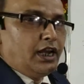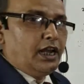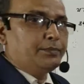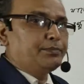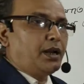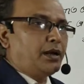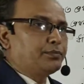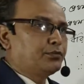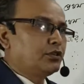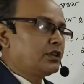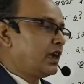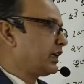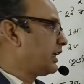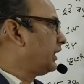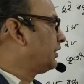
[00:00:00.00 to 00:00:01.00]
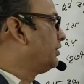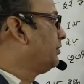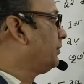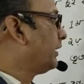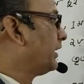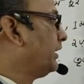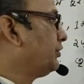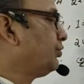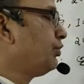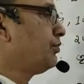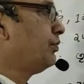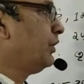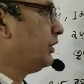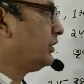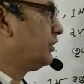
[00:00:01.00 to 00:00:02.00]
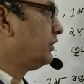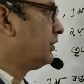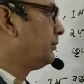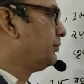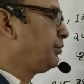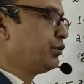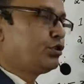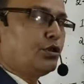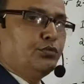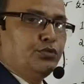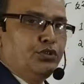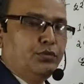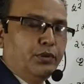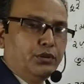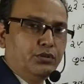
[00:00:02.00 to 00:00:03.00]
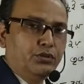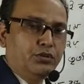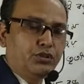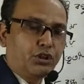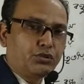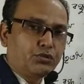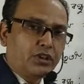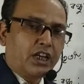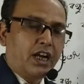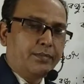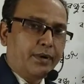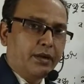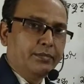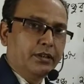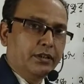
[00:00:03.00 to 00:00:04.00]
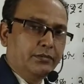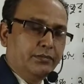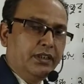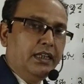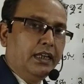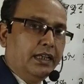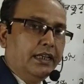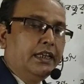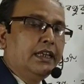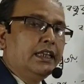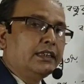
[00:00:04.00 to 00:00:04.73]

হ্যাঁ প্রাপ্ত টাকার মানে যোগ প্রথম দুই বন্ধু যত টাকা পাবে মিলে